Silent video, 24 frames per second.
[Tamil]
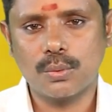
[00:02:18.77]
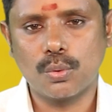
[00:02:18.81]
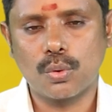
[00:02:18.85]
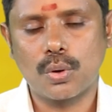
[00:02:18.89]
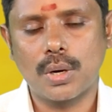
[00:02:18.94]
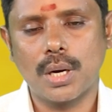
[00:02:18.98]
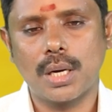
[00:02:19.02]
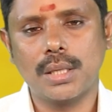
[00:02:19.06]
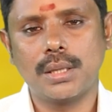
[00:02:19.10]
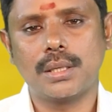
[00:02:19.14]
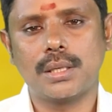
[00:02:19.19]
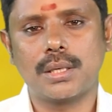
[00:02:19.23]

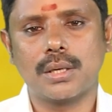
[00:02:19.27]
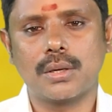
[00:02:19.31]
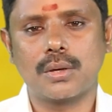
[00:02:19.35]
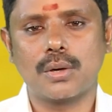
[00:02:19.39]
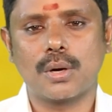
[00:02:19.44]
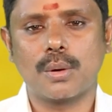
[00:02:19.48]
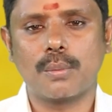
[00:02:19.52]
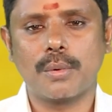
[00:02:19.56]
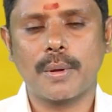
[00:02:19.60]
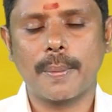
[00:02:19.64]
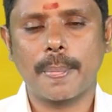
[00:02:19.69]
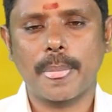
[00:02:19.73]
உட்கார்ந்துட்டு
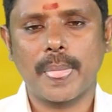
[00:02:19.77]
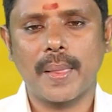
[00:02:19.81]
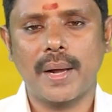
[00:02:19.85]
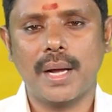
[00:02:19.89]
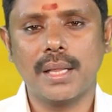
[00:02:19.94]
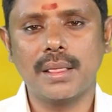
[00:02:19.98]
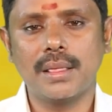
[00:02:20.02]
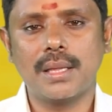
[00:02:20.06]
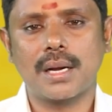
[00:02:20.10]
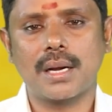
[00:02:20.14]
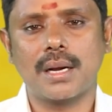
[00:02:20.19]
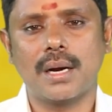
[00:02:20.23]
இருக்கிறோமோ
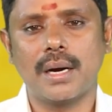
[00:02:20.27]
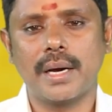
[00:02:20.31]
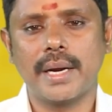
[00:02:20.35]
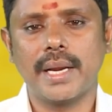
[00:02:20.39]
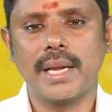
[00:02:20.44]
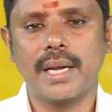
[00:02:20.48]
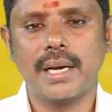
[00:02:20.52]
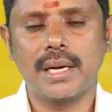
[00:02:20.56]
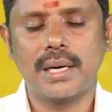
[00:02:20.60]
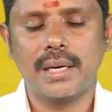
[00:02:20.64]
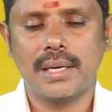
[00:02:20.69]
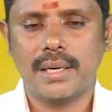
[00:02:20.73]
அந்த
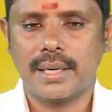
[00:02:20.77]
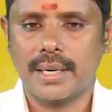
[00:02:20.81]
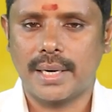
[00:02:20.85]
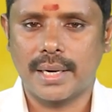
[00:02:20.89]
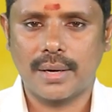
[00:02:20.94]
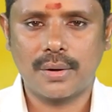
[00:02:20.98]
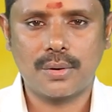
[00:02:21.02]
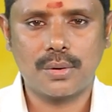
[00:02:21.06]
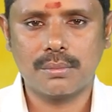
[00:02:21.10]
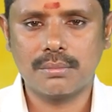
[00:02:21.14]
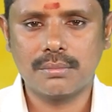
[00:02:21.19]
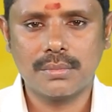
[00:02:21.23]
காரியங்கள்
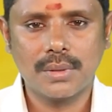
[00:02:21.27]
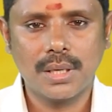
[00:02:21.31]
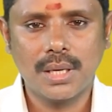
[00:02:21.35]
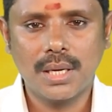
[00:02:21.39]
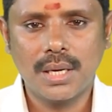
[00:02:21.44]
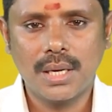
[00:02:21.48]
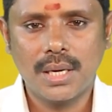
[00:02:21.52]
நடக்கும்